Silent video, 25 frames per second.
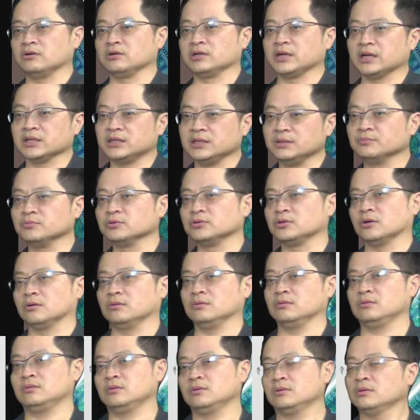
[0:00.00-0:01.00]
还听不懂，
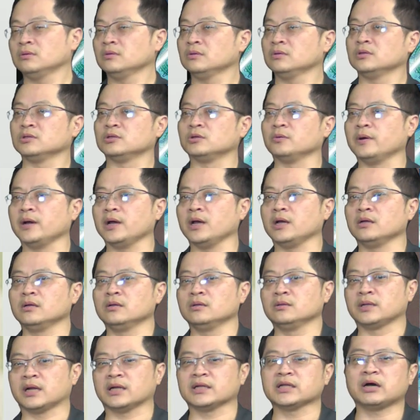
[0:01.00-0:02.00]
对不对？
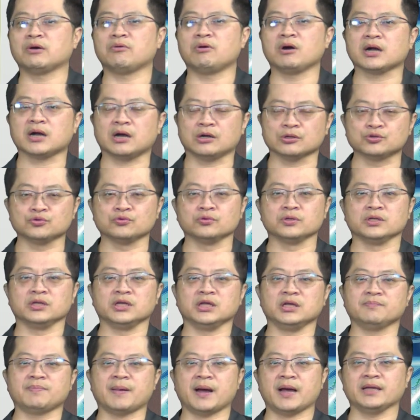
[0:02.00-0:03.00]
难道我要告诉你礼
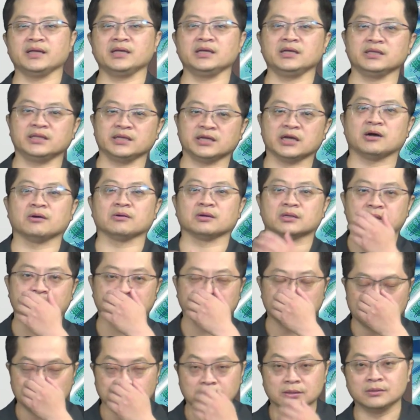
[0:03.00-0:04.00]
拜一一定要
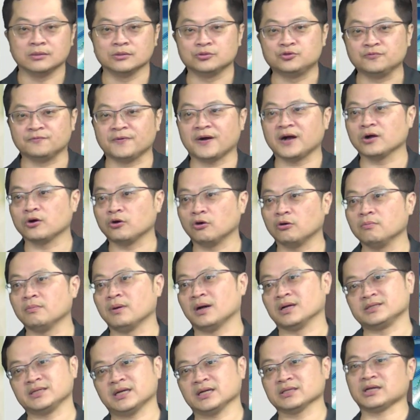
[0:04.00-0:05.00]
去放空吗？
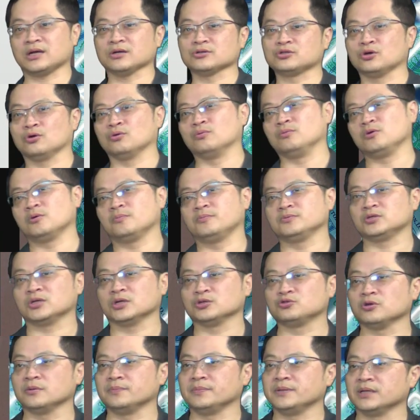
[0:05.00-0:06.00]
这样到时候我们又得
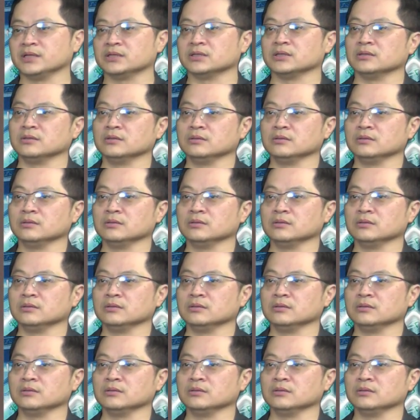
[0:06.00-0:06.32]
罪别人，